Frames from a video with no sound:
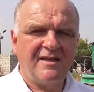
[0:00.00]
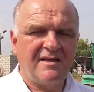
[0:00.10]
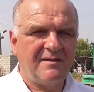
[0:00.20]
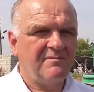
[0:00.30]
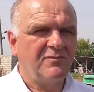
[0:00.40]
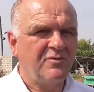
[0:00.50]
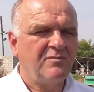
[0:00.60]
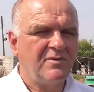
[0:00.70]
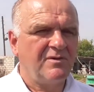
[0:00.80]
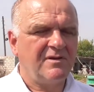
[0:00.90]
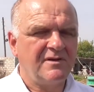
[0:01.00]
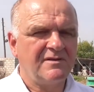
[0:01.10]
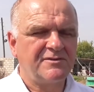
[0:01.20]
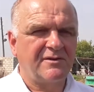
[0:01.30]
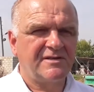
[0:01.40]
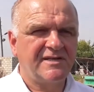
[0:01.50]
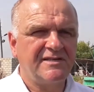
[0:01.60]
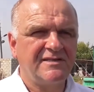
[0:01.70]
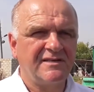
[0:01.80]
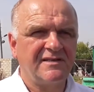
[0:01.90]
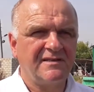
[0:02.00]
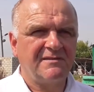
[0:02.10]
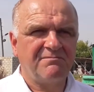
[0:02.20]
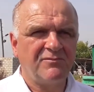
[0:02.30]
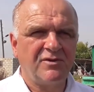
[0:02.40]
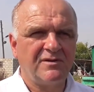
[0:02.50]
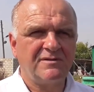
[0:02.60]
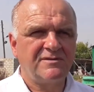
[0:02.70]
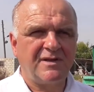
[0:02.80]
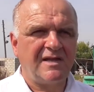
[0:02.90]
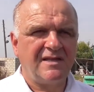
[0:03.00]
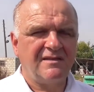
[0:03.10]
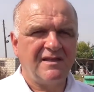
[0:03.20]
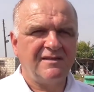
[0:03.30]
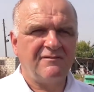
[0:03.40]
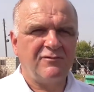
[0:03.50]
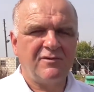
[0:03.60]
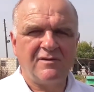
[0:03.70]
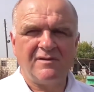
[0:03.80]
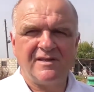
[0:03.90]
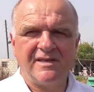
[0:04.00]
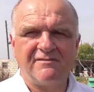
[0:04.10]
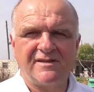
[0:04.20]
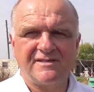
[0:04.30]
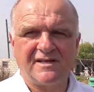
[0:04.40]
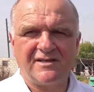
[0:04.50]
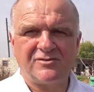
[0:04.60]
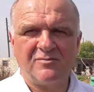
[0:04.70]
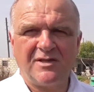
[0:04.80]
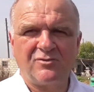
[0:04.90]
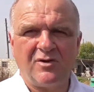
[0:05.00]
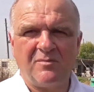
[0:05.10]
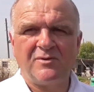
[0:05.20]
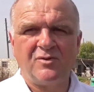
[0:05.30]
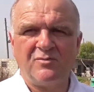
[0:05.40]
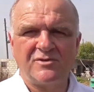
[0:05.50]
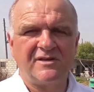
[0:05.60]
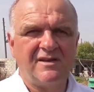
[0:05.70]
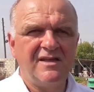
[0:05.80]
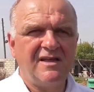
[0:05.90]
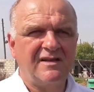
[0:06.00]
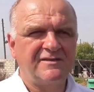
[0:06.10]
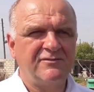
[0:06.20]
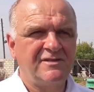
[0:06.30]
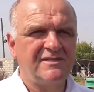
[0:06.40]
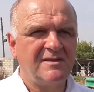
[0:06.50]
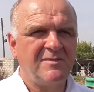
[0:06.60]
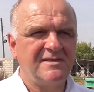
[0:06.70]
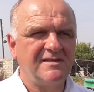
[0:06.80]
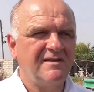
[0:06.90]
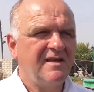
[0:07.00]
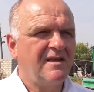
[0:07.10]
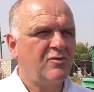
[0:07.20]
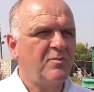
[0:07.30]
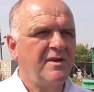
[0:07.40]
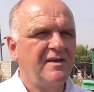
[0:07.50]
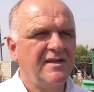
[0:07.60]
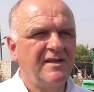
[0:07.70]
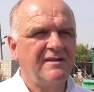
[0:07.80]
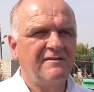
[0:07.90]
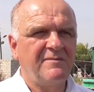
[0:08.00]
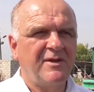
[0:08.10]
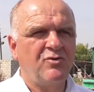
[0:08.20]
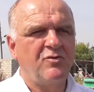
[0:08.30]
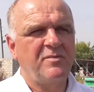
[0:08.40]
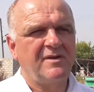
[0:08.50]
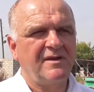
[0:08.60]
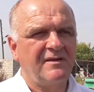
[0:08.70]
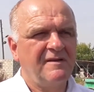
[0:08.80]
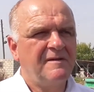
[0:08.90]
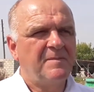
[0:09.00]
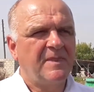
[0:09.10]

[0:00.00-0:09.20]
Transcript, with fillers: ну, по 46 до 101 евро за каждую матку, а потом уже разводились на месте. Купленные в Майкопе,